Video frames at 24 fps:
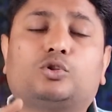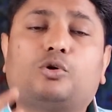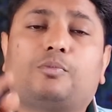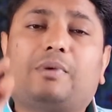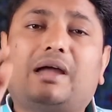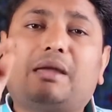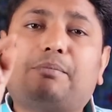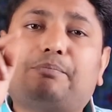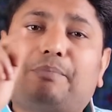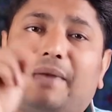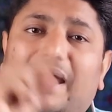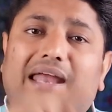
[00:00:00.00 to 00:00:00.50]
तो
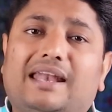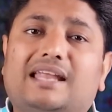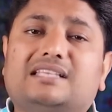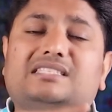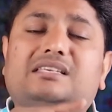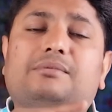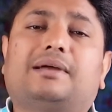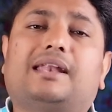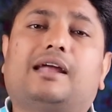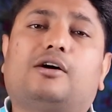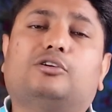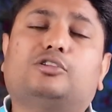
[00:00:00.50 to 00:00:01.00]
भाई पहले
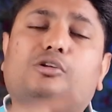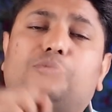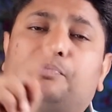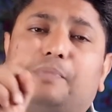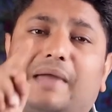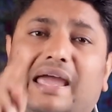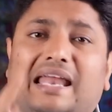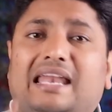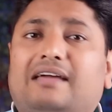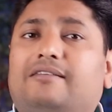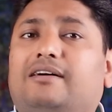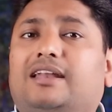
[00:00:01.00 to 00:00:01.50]
से बनाओ तो
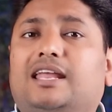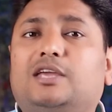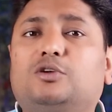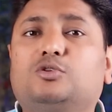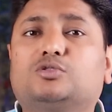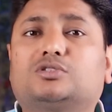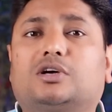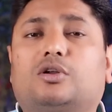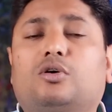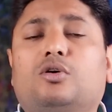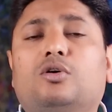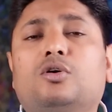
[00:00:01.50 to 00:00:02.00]
पहले वाला
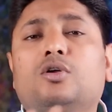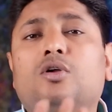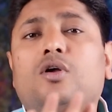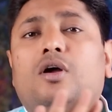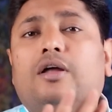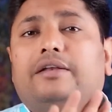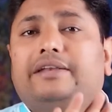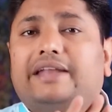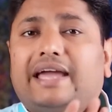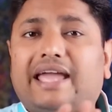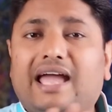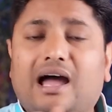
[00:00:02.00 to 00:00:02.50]
यूज करो
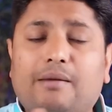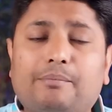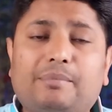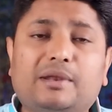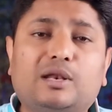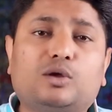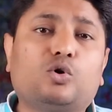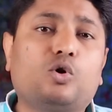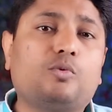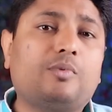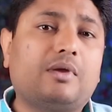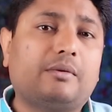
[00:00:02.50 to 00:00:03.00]
नया
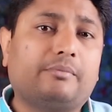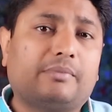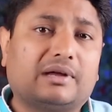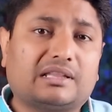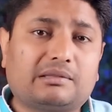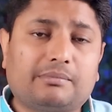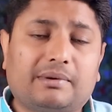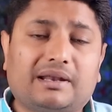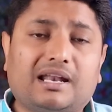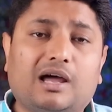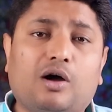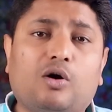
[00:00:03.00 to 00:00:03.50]
बिल्कुल भी
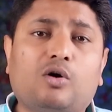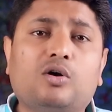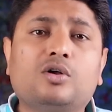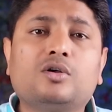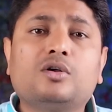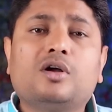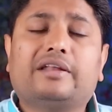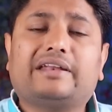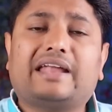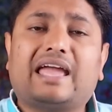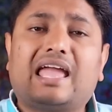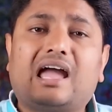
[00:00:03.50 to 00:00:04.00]
मत बनाओ
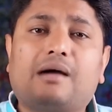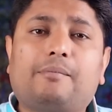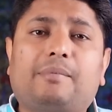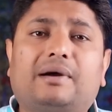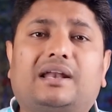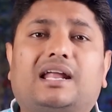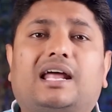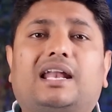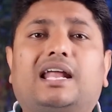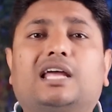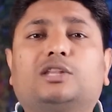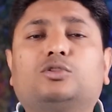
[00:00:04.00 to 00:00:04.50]
नया
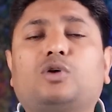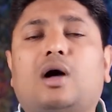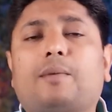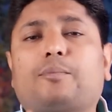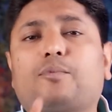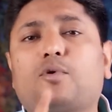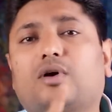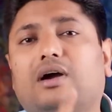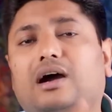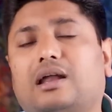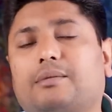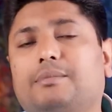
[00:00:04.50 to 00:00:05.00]
बनाना है तो
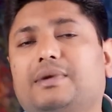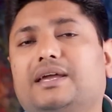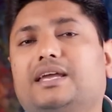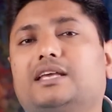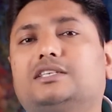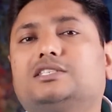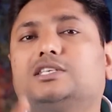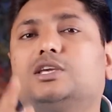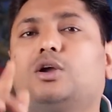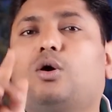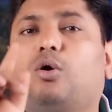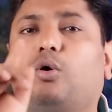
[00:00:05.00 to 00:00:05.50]
आपको घर में
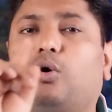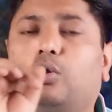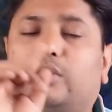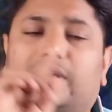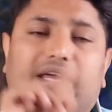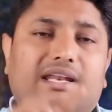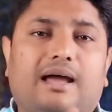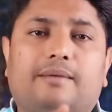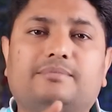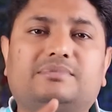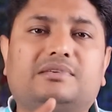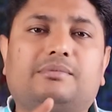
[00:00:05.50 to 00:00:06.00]
किसी और
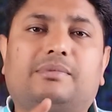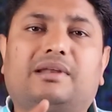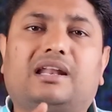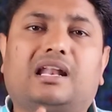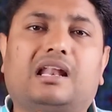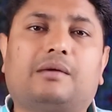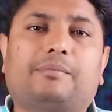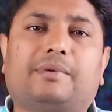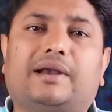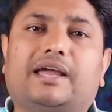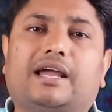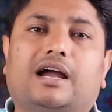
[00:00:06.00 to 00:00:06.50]
के नाम से
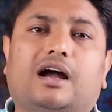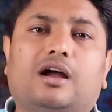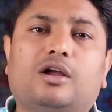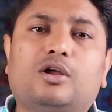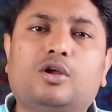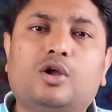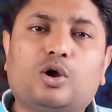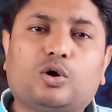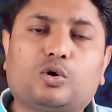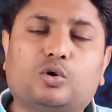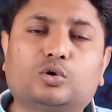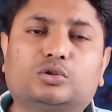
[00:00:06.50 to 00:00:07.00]
बनाना पड़ेगा
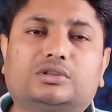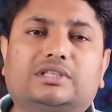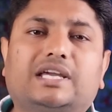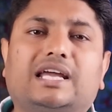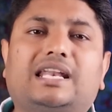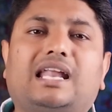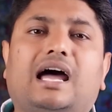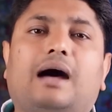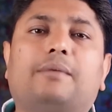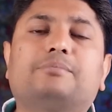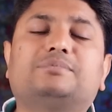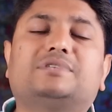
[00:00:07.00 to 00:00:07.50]
खुद
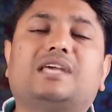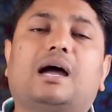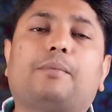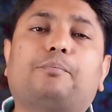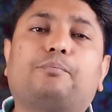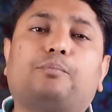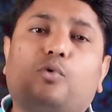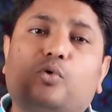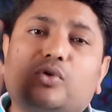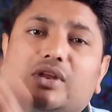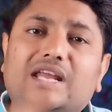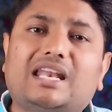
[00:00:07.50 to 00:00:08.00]
के नाम से
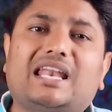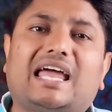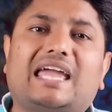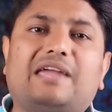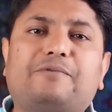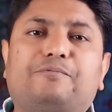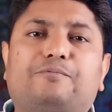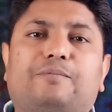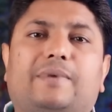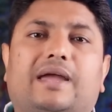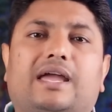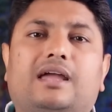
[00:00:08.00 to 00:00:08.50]
आप पूरी
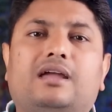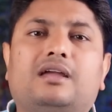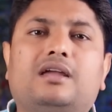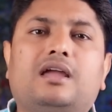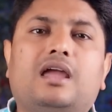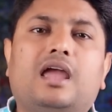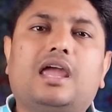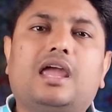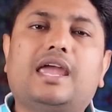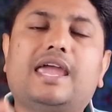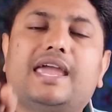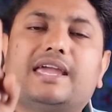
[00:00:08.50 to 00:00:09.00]
लाइफ में
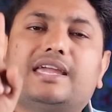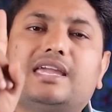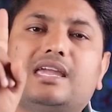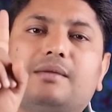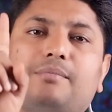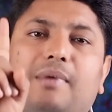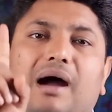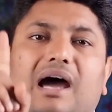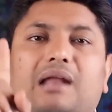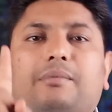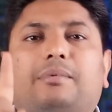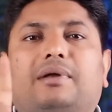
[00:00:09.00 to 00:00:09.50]
एक
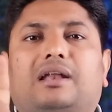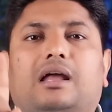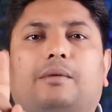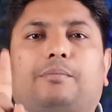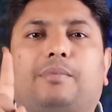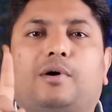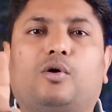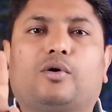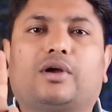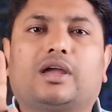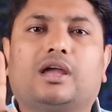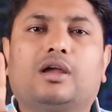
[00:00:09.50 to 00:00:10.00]
ही बार बना
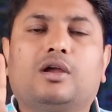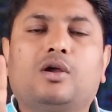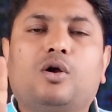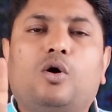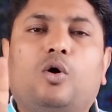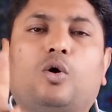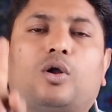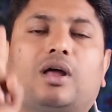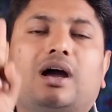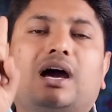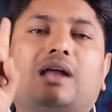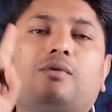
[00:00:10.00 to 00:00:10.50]
पाओगे
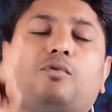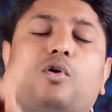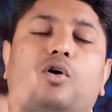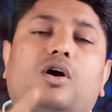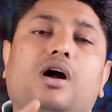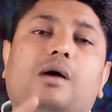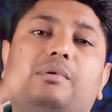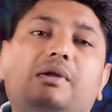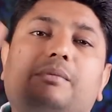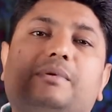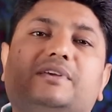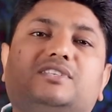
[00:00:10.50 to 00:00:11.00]
और अगर वो
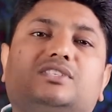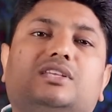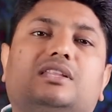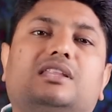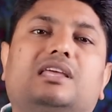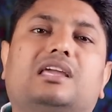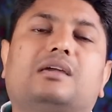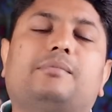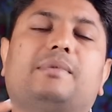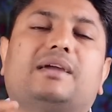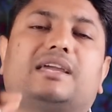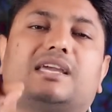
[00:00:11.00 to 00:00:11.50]
कभी भी
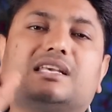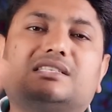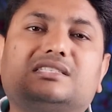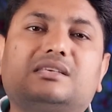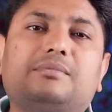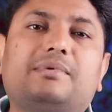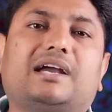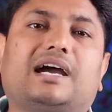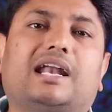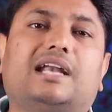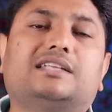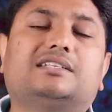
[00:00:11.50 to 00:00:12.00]
जिंदगी में
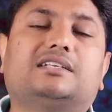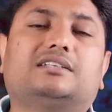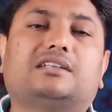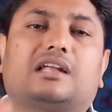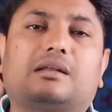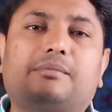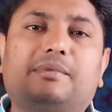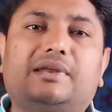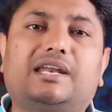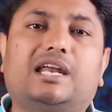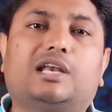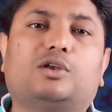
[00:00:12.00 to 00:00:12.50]
किसी भी कारण से
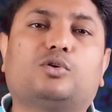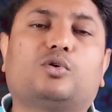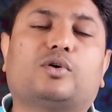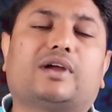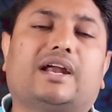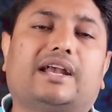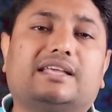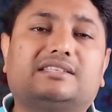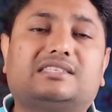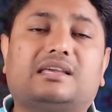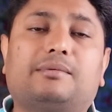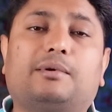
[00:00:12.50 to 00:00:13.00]
टर्मिनेट हो
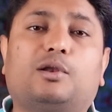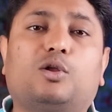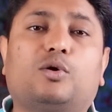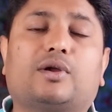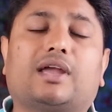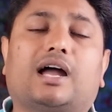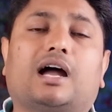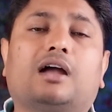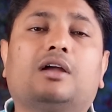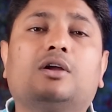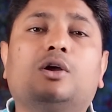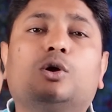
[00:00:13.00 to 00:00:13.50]
गया डिसेबल
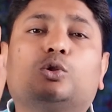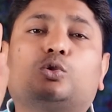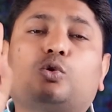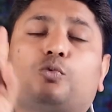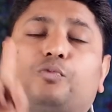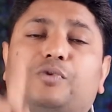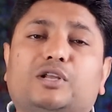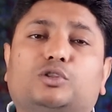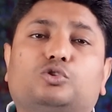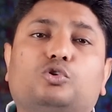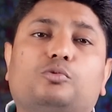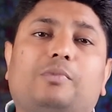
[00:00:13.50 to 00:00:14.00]
हो गया
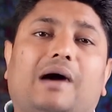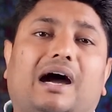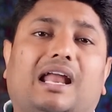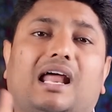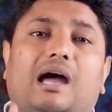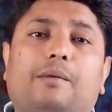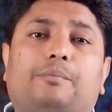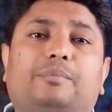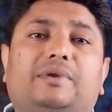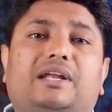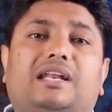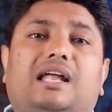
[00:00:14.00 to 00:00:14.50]
तो फिर
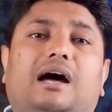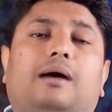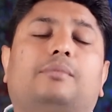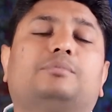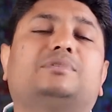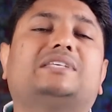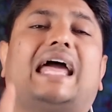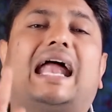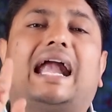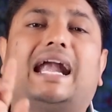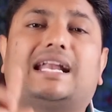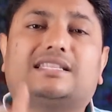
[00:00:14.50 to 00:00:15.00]
दोबारा अपने
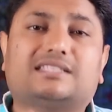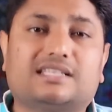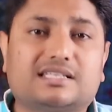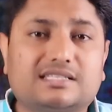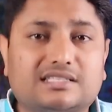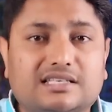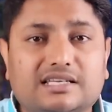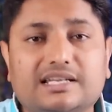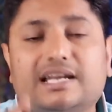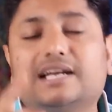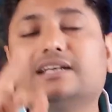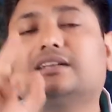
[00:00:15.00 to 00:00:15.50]
नाम से
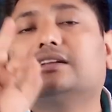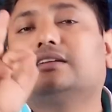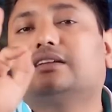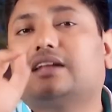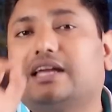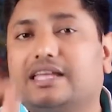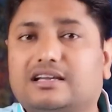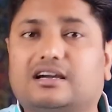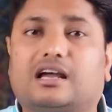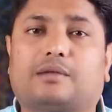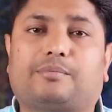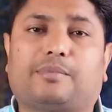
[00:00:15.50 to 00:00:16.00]
एडसेंस क्रिएट
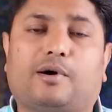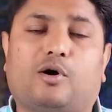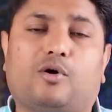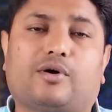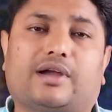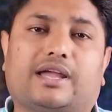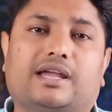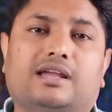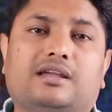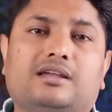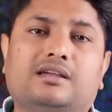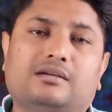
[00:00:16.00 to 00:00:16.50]
नहीं कर
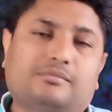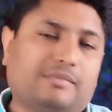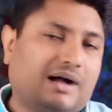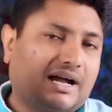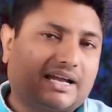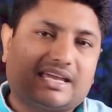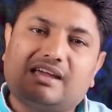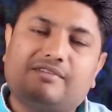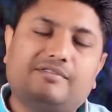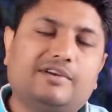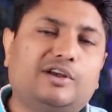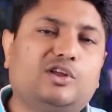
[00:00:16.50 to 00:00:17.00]
पाओगे
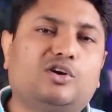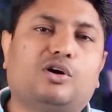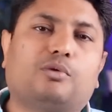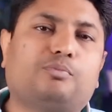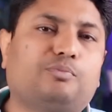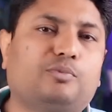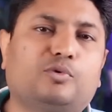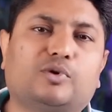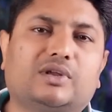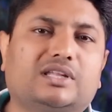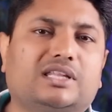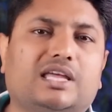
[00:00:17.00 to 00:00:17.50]
बाकी ये वीडियो
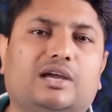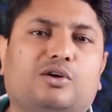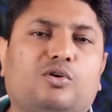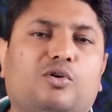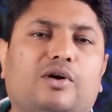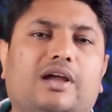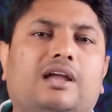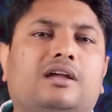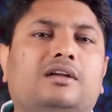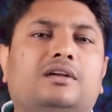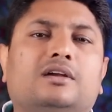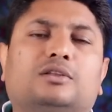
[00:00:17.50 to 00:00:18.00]
पूरी
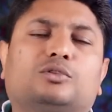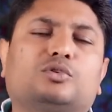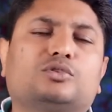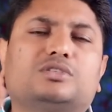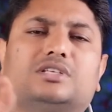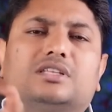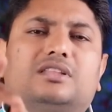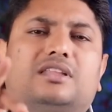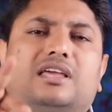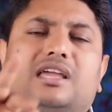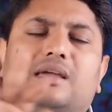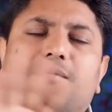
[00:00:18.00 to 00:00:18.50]
देखोगे
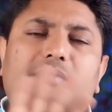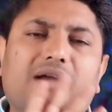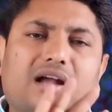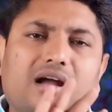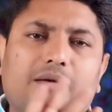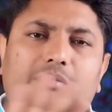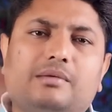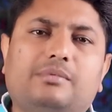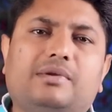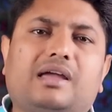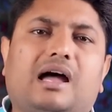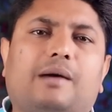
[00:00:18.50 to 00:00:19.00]
तो जिंदगी में
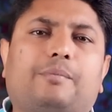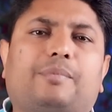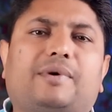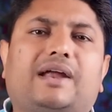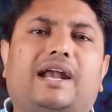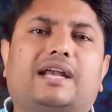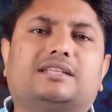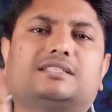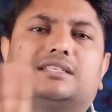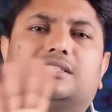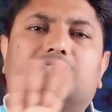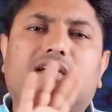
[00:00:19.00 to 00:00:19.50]
कभी भी
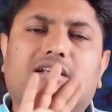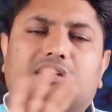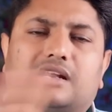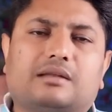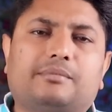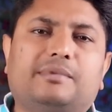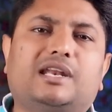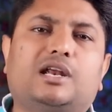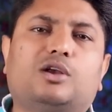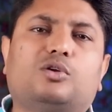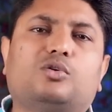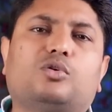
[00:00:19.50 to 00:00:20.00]
आपका एडसेंस ना
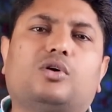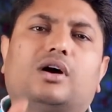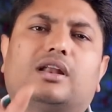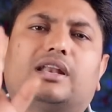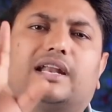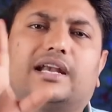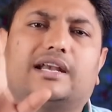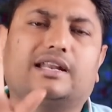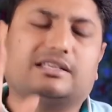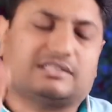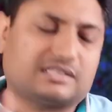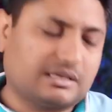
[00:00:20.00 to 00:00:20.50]
टर्मिनेट
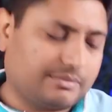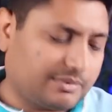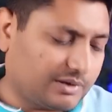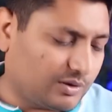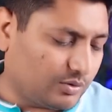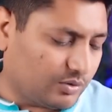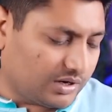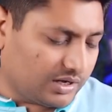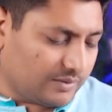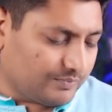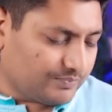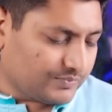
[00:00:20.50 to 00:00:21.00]
होगा ना
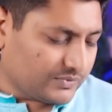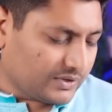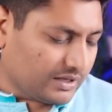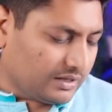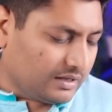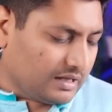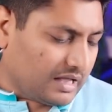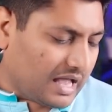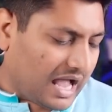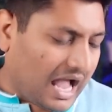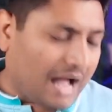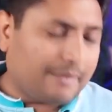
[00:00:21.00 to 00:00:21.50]
डिसेबल होगा
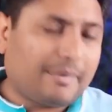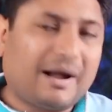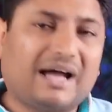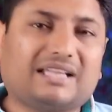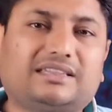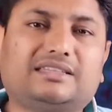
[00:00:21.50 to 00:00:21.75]
अब